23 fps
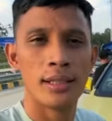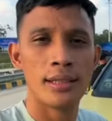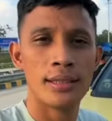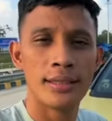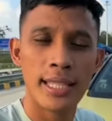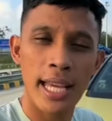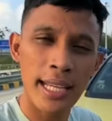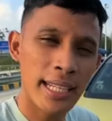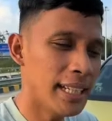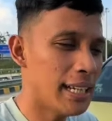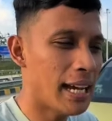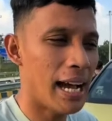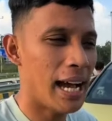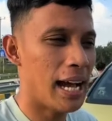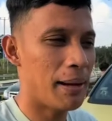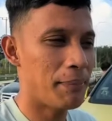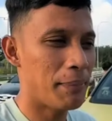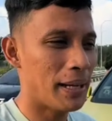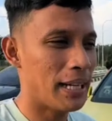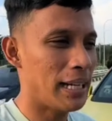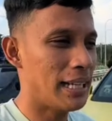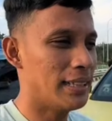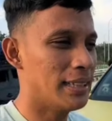Jadi ya
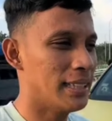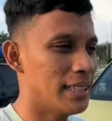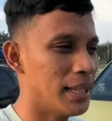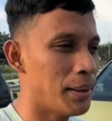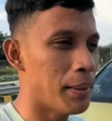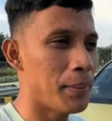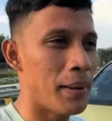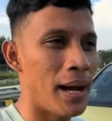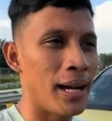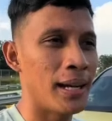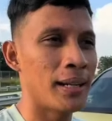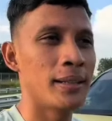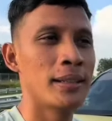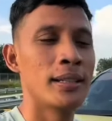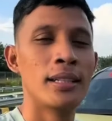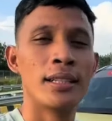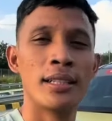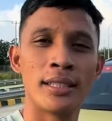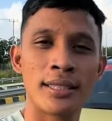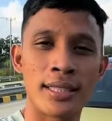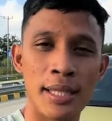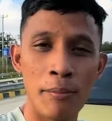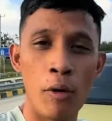pada intinya memang
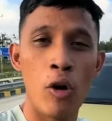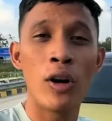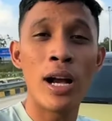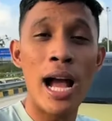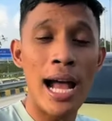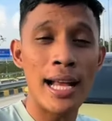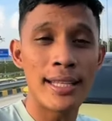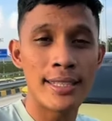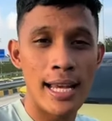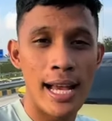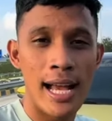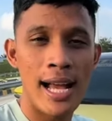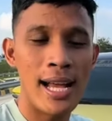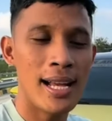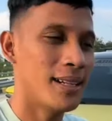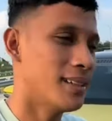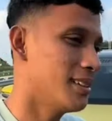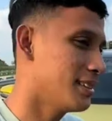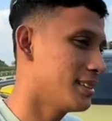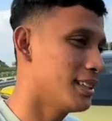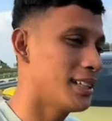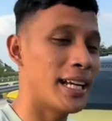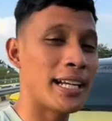semoga aja
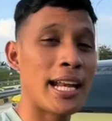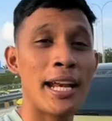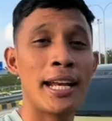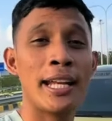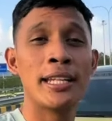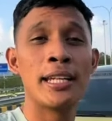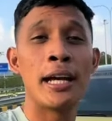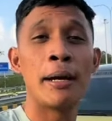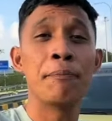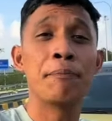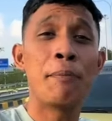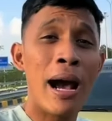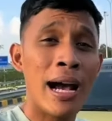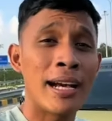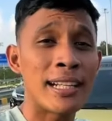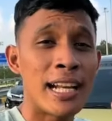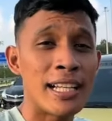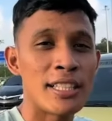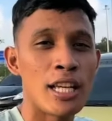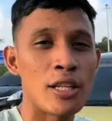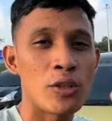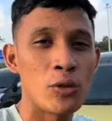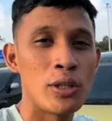dengan adanya Bang
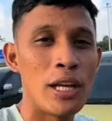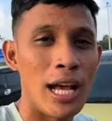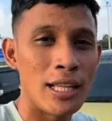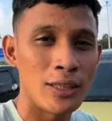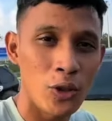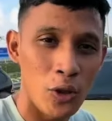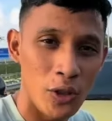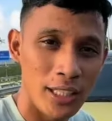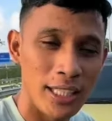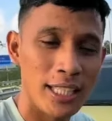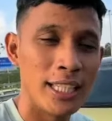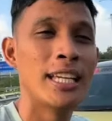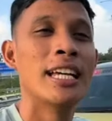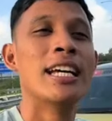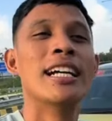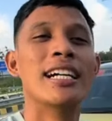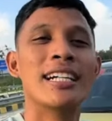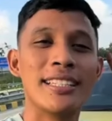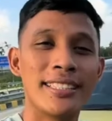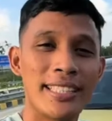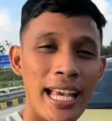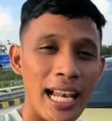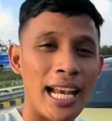Raja Juli Antoni,
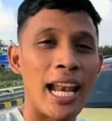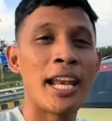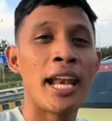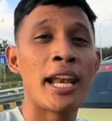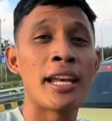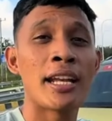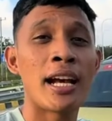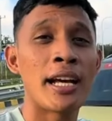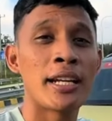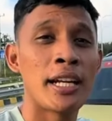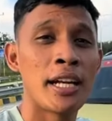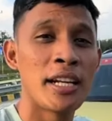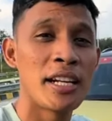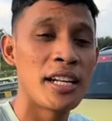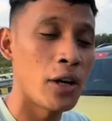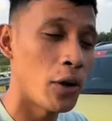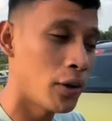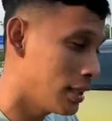jalanan yang ada di Rio